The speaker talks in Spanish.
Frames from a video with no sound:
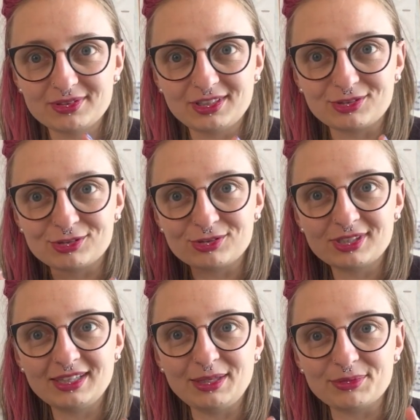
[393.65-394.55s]
Entonces nos
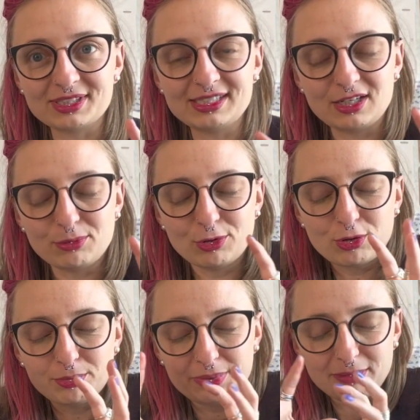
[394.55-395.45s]
sentimos así como
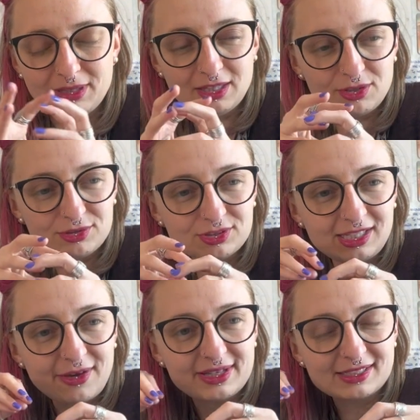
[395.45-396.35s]
comprimidos y
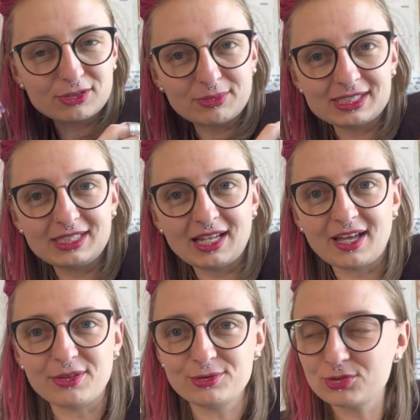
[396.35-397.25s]
a veces como estirados,